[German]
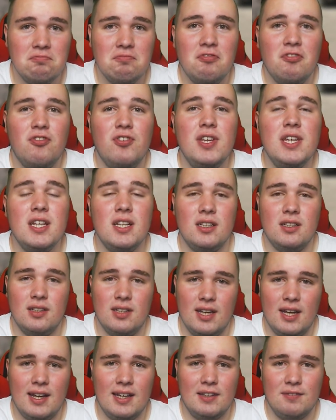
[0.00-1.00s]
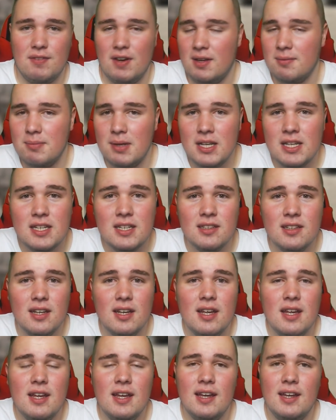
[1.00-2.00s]
viel. Ja, ich war in Berlin,
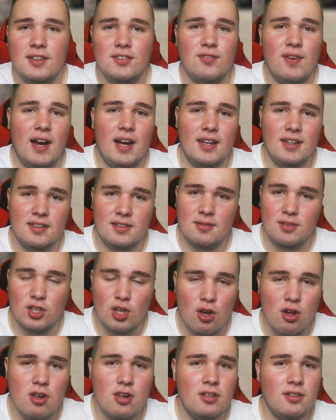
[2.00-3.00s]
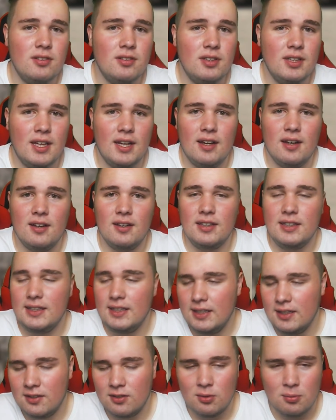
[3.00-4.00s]
ich war in Köln, ja,
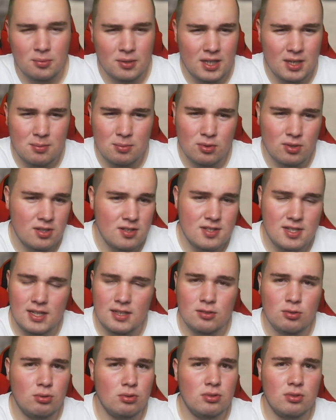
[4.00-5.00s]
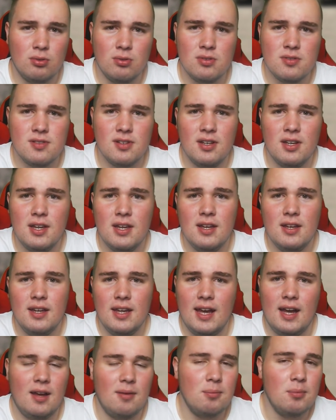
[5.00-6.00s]
hier in der Umgebung ist eh Totdose,
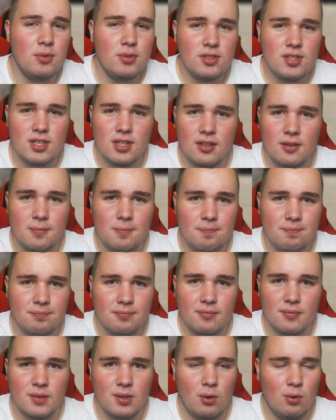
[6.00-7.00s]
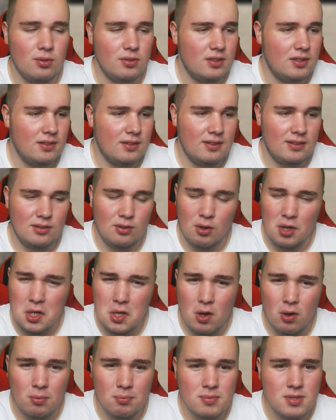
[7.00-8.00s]
ja, München und
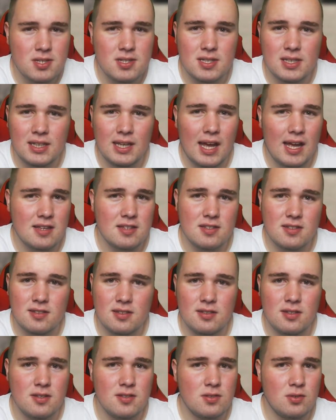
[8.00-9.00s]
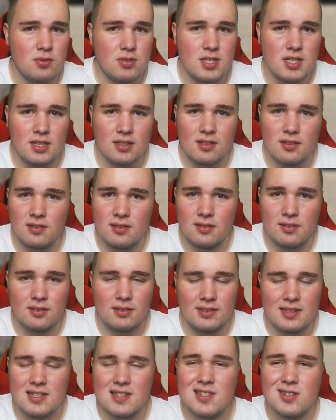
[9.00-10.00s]
Neuraum ist die krasseste Diskothek,
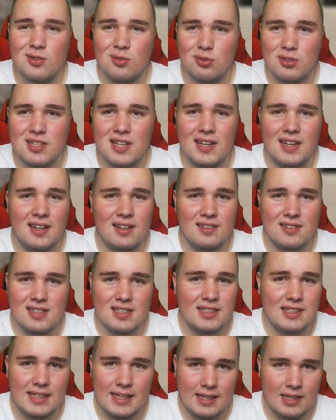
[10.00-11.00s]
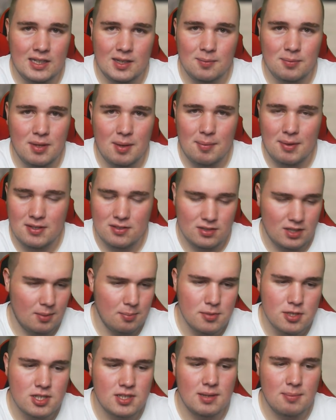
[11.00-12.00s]
Diskothek, die ich je erlebt habe. Also da
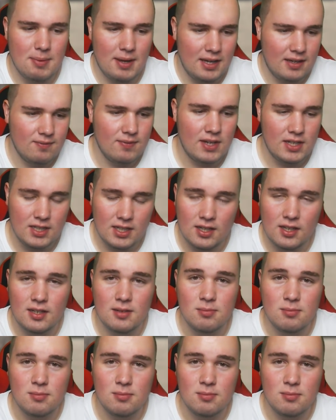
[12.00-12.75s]
müsst ihr mal hin, wenn ihr